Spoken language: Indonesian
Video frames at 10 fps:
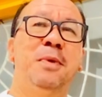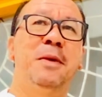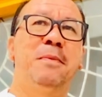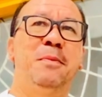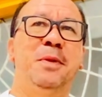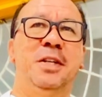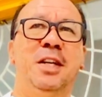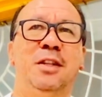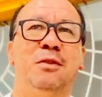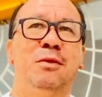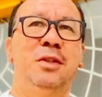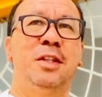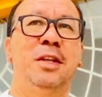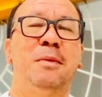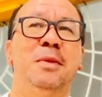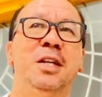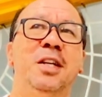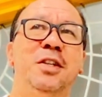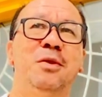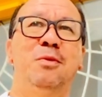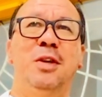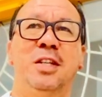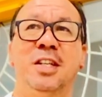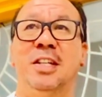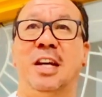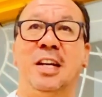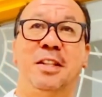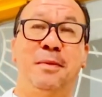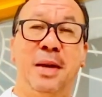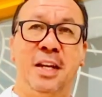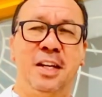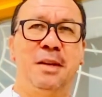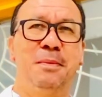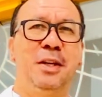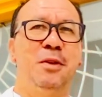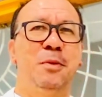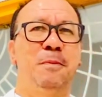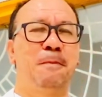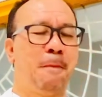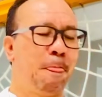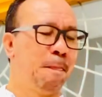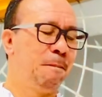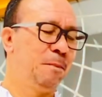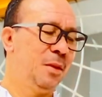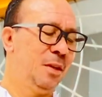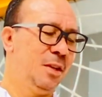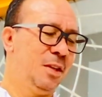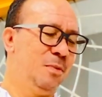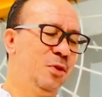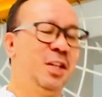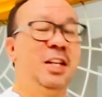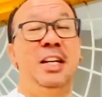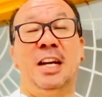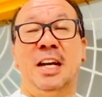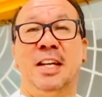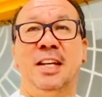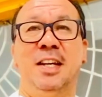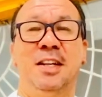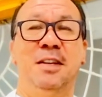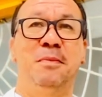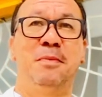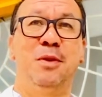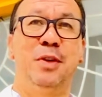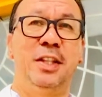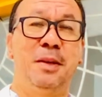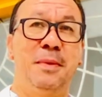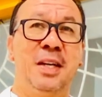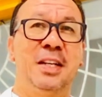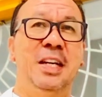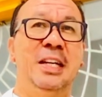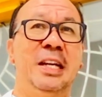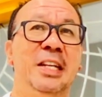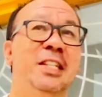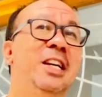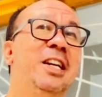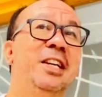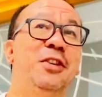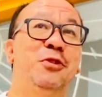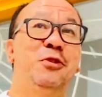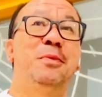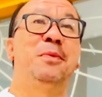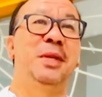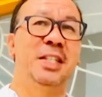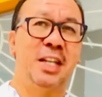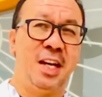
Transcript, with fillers: perpisahan itu tetap menjadi sebuah sejarah terbaik dalam hidup? Nah, mungkin inilah yang perlu kita maknai dari cara Yesus berpisah.